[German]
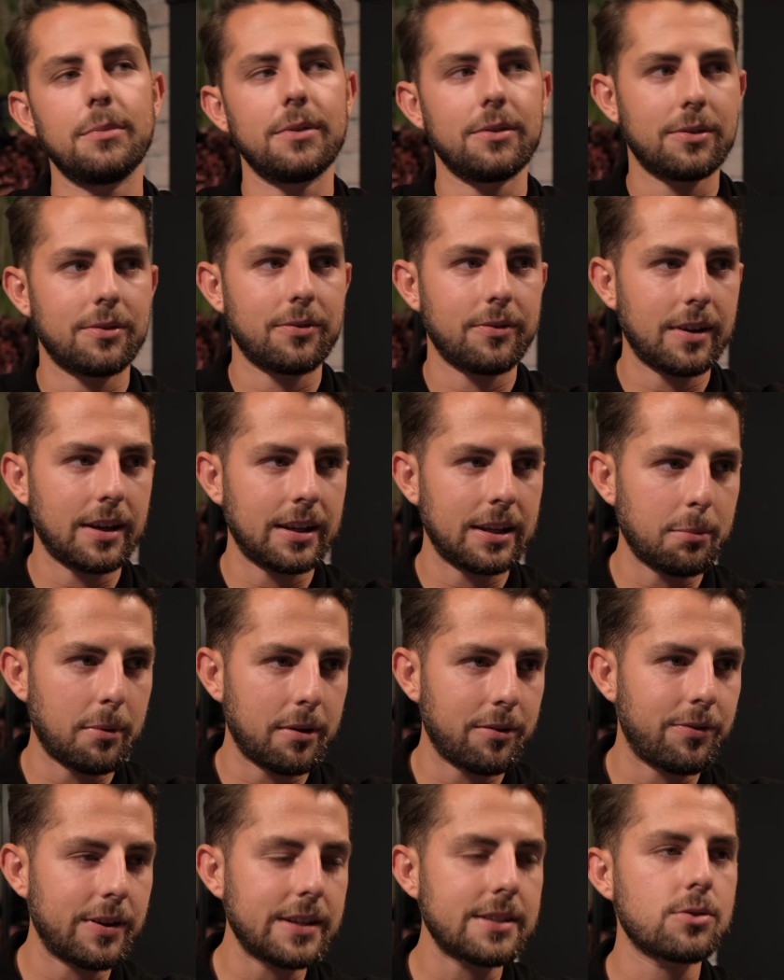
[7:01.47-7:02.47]
mich an
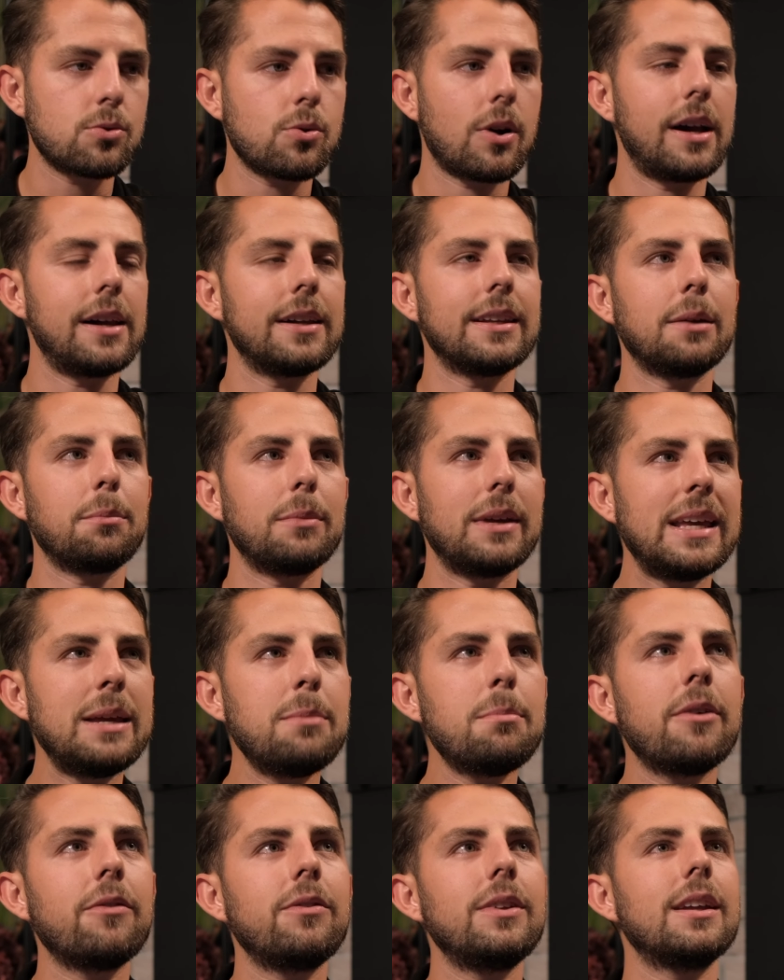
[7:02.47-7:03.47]
jemanden festzuhalten, der mir
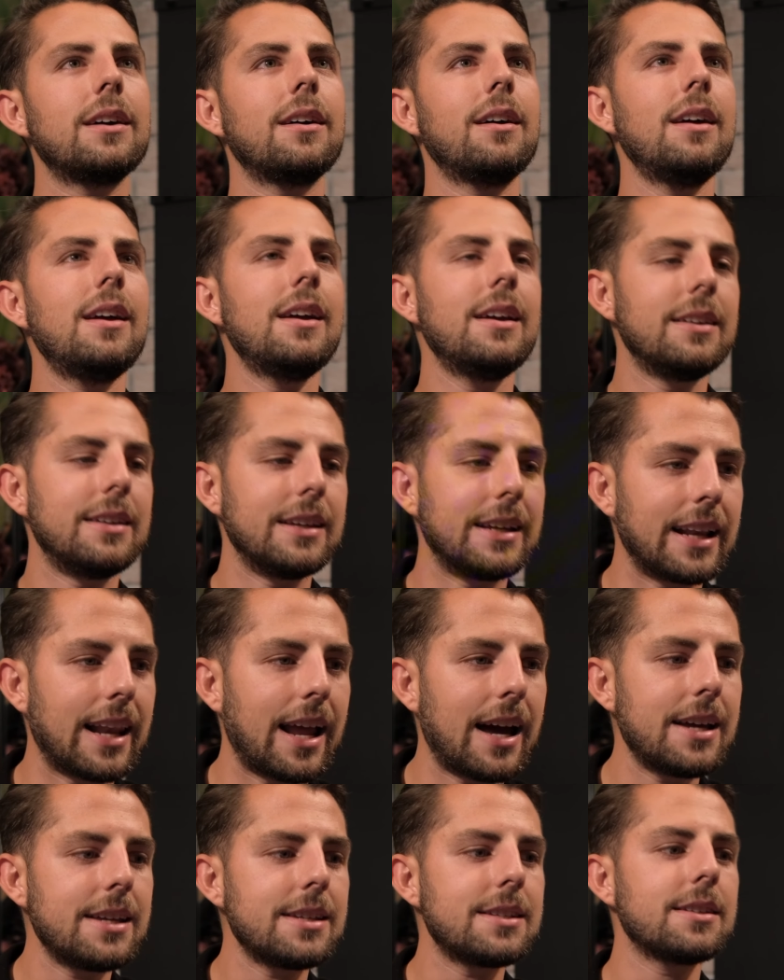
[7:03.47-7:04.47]
immer wieder die
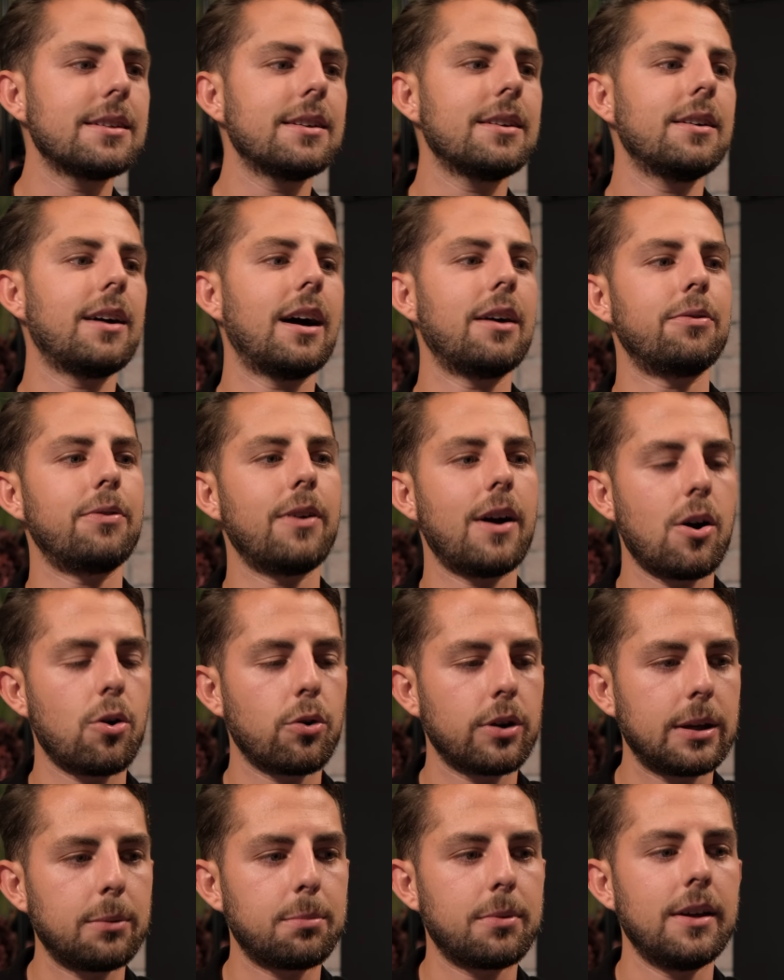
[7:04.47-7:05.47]
gleiche
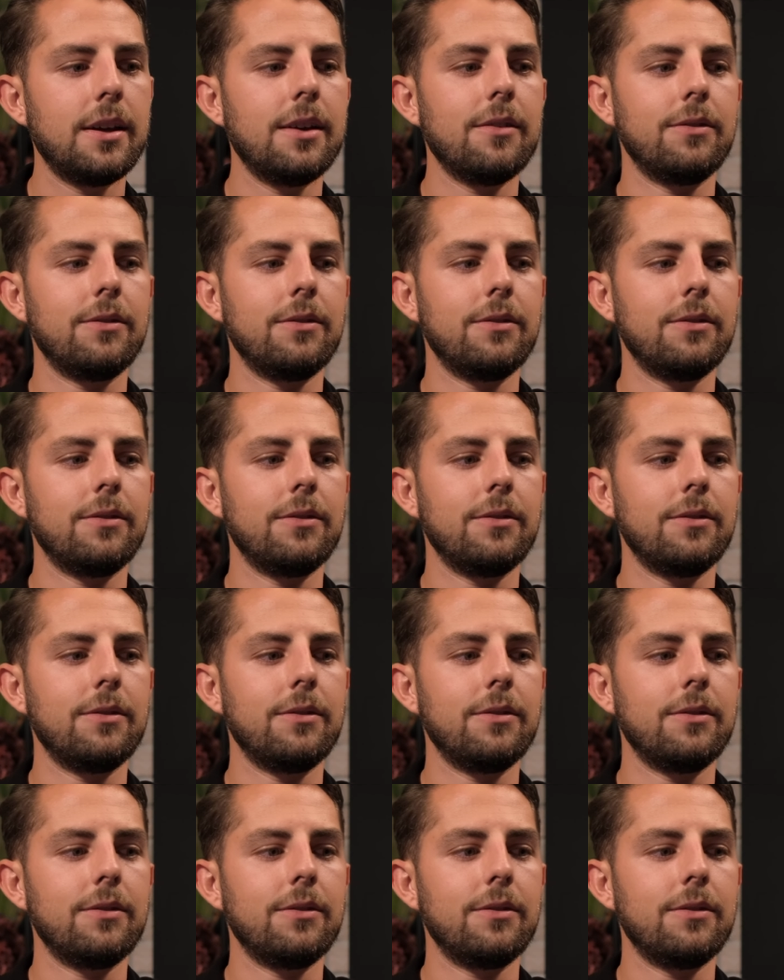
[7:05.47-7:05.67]
Erfahrung gibt,